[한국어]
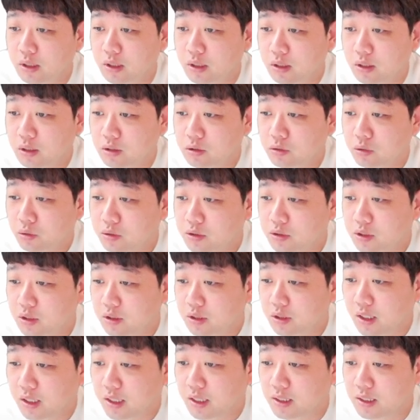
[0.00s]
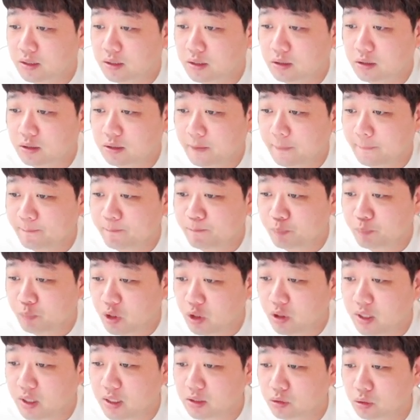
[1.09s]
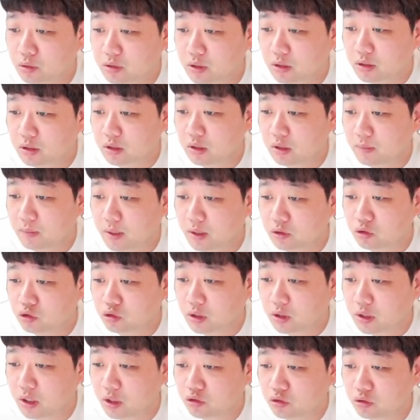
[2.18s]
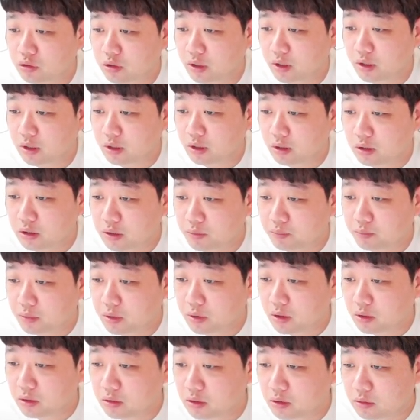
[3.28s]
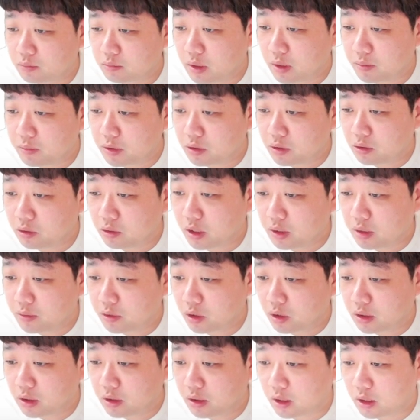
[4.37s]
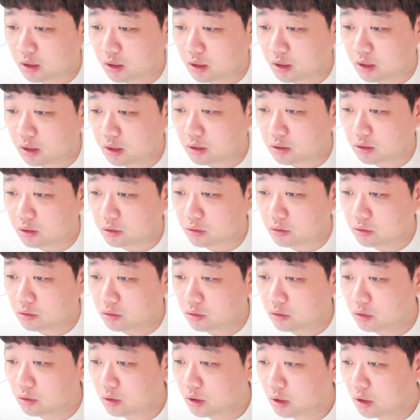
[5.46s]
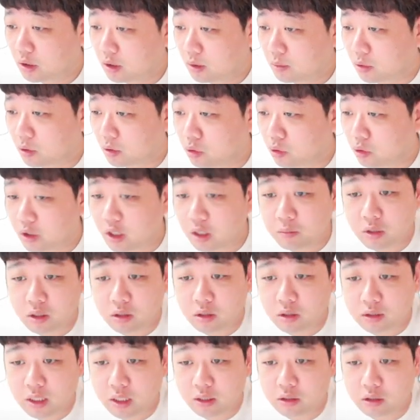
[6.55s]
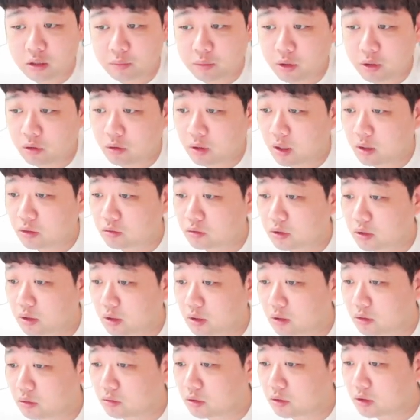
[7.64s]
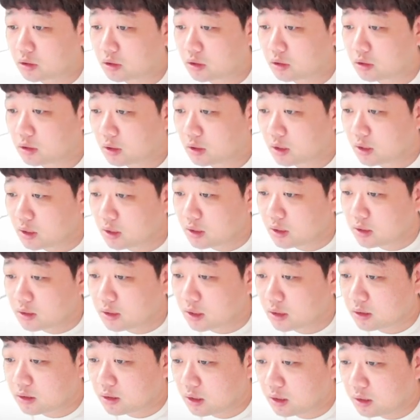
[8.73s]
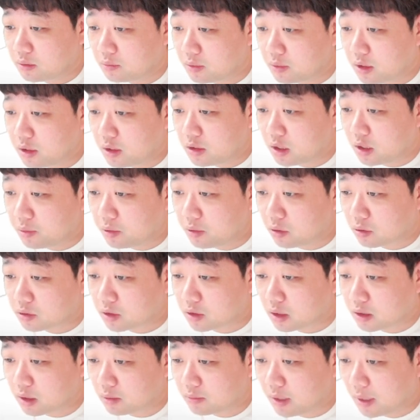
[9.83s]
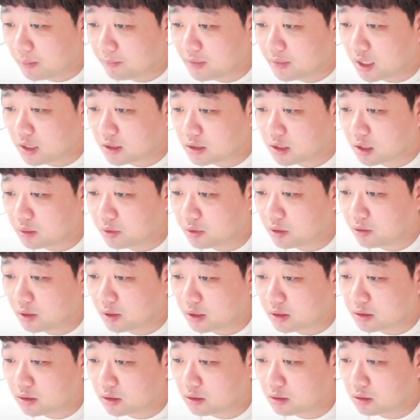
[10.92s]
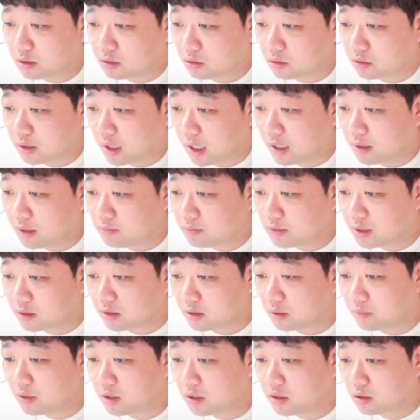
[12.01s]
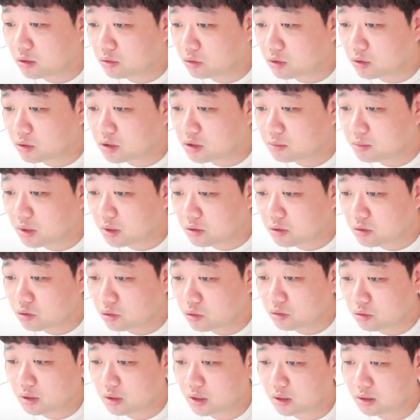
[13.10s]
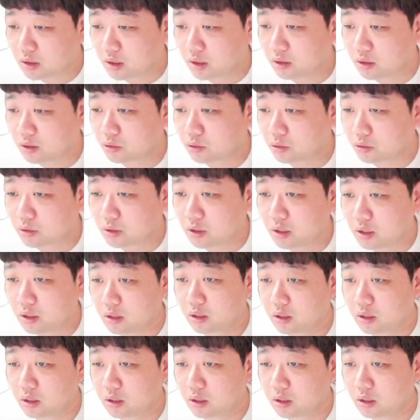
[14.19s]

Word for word: 속성에 가서 필요한 속성들만 추가를 해주는 거예요. 10번은 맨 밑으로 내리면 되겠네. 그리고 뭐 고객명 당연히 필요하고요. 우리는 상담 일자 필요, 없고 상담 담당자 필요하죠. 그리고 다음 상담 일정도 있으면 좋을 것 같아요. 이렇게